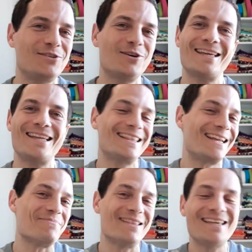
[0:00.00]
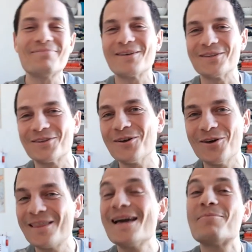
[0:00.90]
Yo quería transmitir, todos
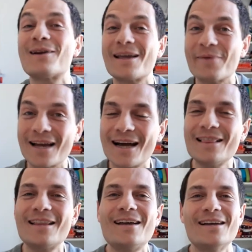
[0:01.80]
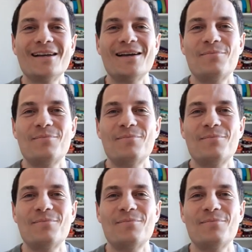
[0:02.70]
los días porque me encanta,